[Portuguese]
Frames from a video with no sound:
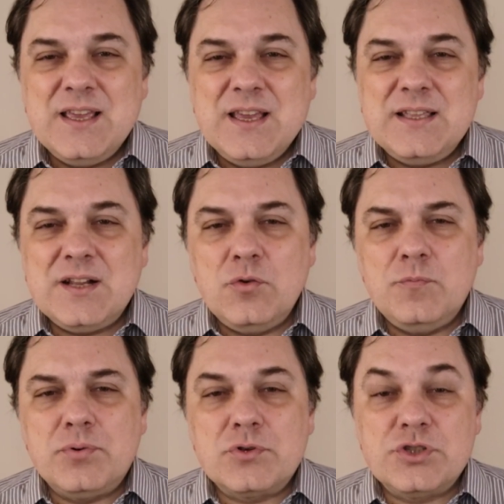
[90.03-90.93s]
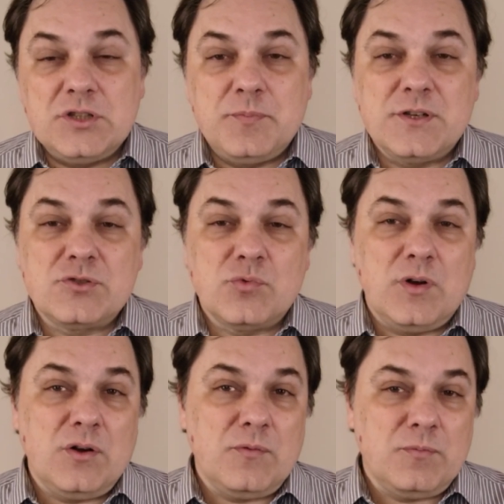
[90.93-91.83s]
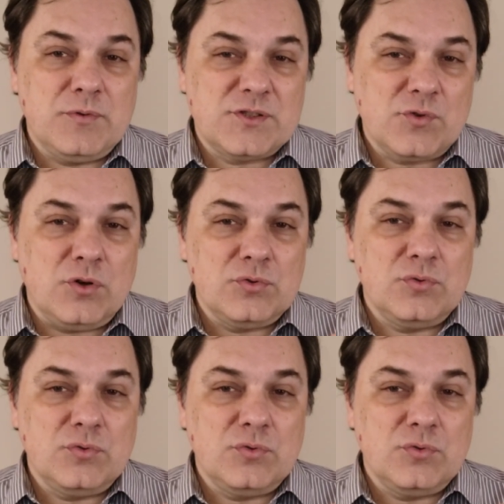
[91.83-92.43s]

Ele era um projeto pessoal, pessoal